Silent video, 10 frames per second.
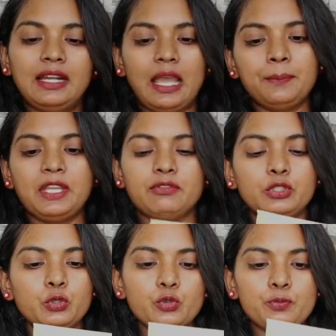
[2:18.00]
நாப்கின்
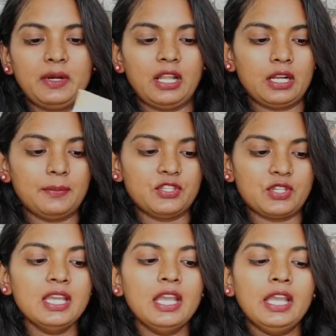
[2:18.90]
வந்து யூஸ் பண்ண
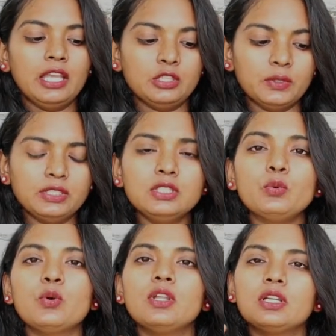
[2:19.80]
ஆரம்பித்தேன் இது வந்து
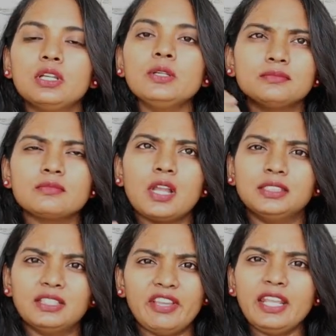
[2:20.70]
உங்களுக்கு
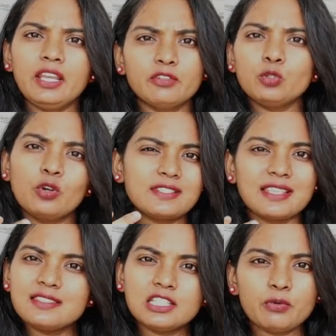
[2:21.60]
அந்த ஏரியா வந்து உங்களுக்கு
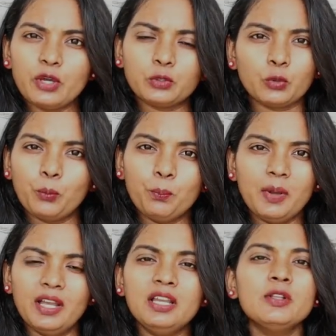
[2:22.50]
சென்சிட்டிவா இருக்கும்
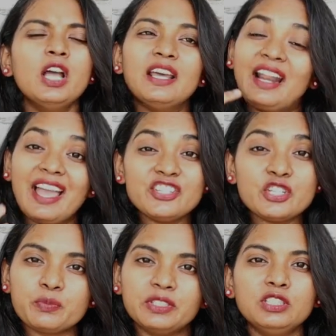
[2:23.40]
ரொம்ப
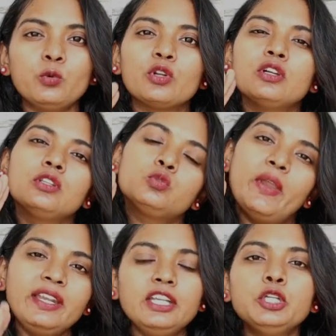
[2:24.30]
ரேஷஸ் வந்து ஒரு
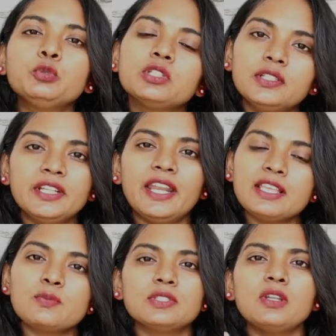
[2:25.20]
டுவெண்ட்டி டு தேர்ட்டி
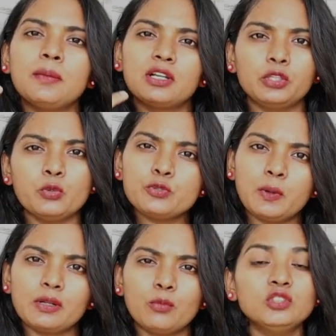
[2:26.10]
டேஸ் வந்து நமக்கு யூஸ்
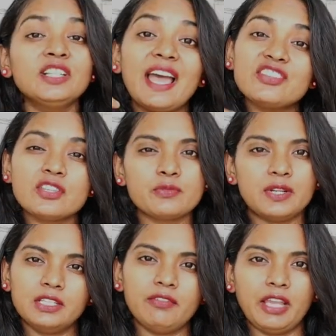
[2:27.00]
பண்ணும்போது ரேஷஸ்
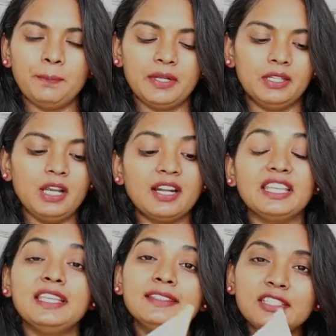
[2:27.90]
வரக்கு வாய்ப்பு இருக்குது
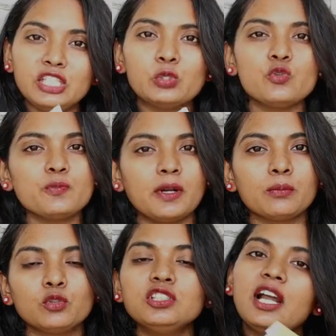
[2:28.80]
ஆனால் இது நீங்கள் யூஸ்
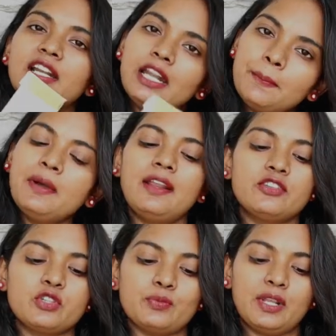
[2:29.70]
பண்ணும்போது கண்டிப்பாக
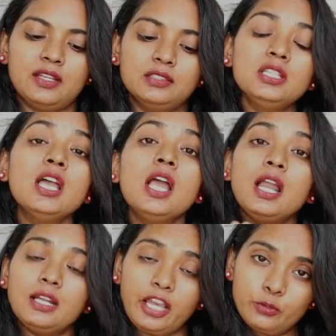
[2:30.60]
ரேஷஸ் வராது
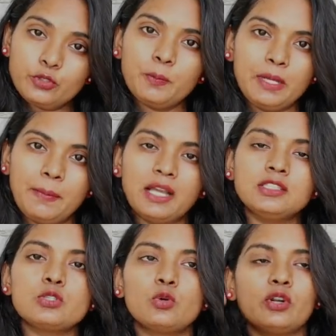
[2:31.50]
நான் யூஸ் பண்ணி
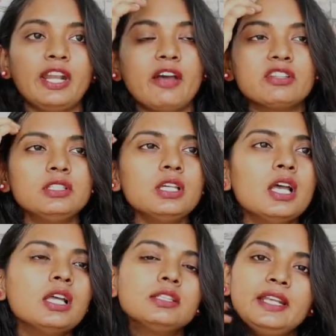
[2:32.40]
பார்த்துட்டு சொல்கிறேன் நான் வந்து
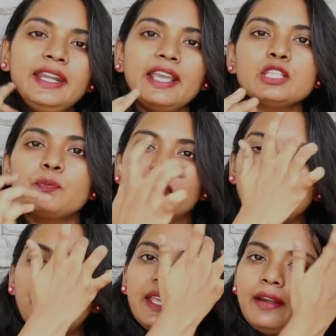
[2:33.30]
த்ரீ டேஸ்
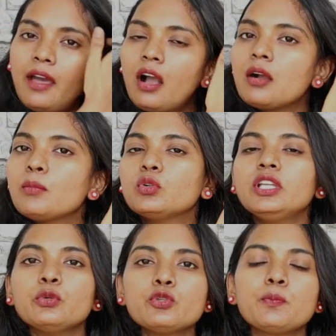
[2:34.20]
வந்து பீரியட் ஆகும்
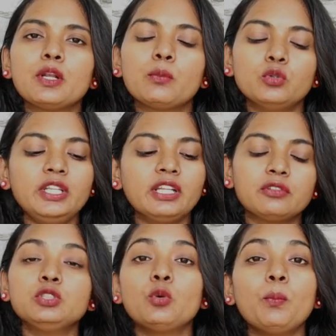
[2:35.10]
போது யூஸ் பண்ணும்போது
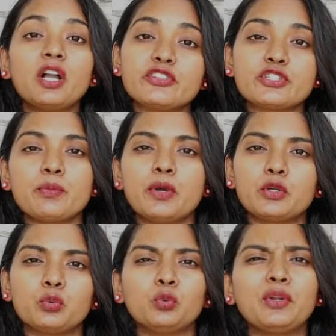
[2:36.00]
எனக்கு வந்து ரொம்ப கஷ்டமாக
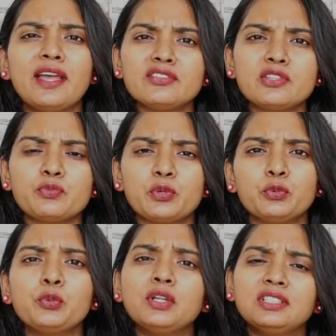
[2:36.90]
இருக்கும் ரேஷஸ்
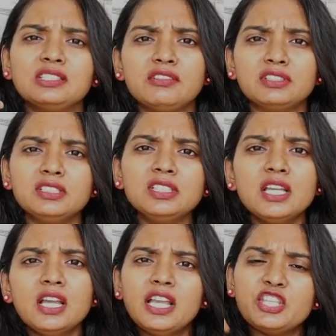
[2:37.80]
வரும் அந்த இடத்துல வந்து
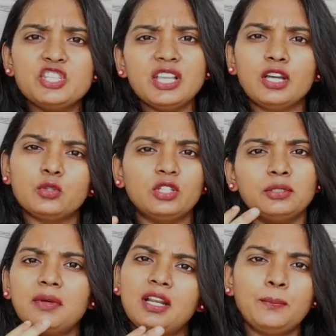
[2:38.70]
இச்சிங்கா இருக்கும்
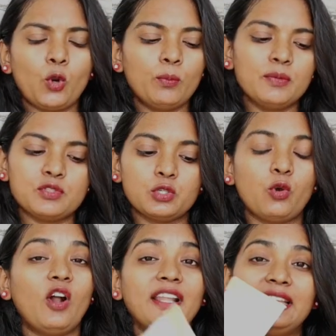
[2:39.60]
அந்த மாதிரிலாம் ப்ராப்ளம்ஸ்
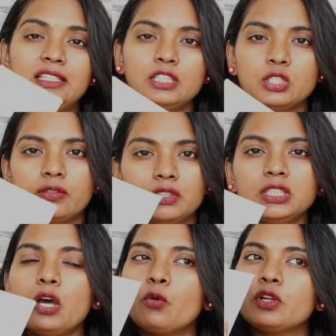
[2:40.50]
இருக்கும் ஆனால் இது
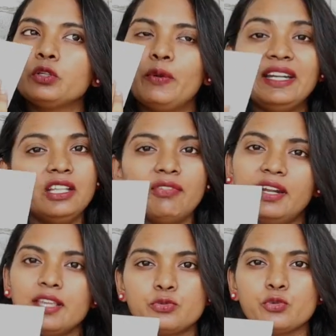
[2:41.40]
வந்து நான் ஒரு டுவெண்ட்டி
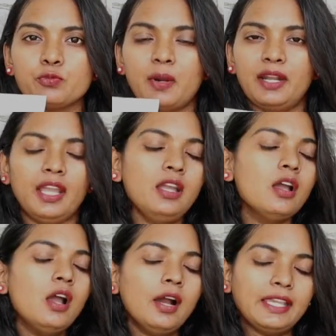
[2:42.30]
ஃபைவ் டேஸ் யூஸ் பண்ணேன்
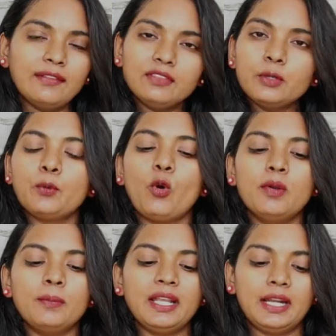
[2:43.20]
எந்த
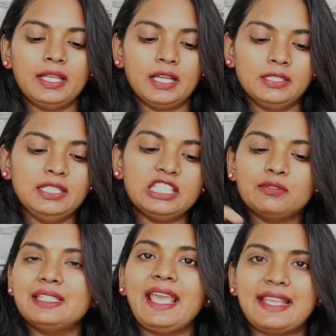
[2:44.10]
ப்ராப்ளமே கிடையாது இது
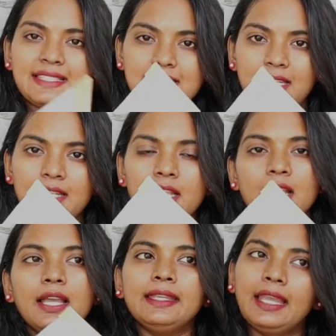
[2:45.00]
வந்து எக்ஸல்
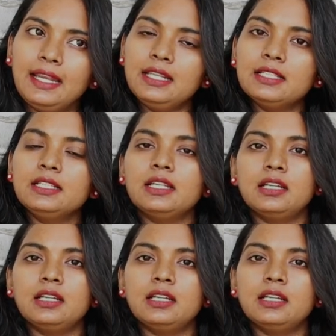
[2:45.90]
எல்லு